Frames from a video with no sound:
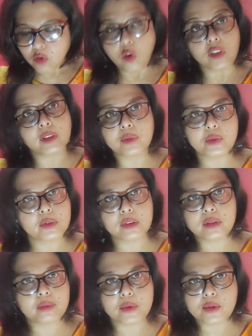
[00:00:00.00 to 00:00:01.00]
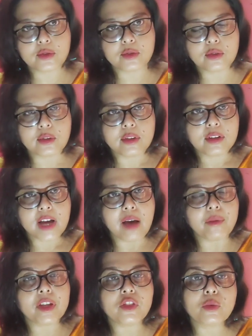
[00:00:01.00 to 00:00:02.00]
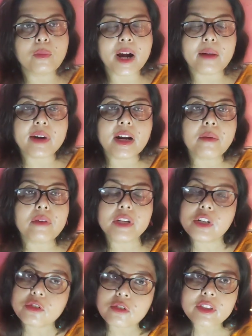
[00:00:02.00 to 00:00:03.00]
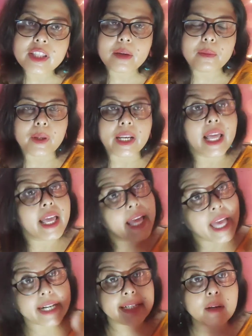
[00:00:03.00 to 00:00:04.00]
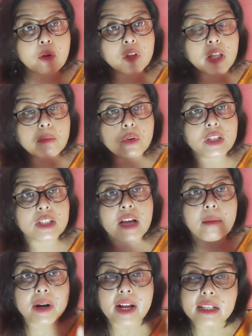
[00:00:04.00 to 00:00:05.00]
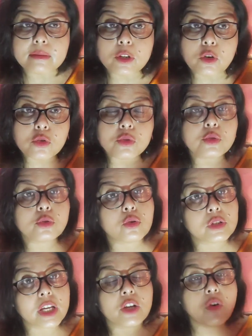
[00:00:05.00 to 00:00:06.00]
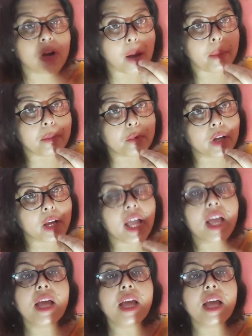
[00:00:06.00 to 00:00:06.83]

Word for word: অদ্ভুত প্রশ্ন আমি কিন্তু বারে বারে আমার ভিডিওগুলো দেখবেন একটা কথাই বলেছি আমার হাজব্যান্ড অসুস্থ হোক যেই হোক আমার মুখে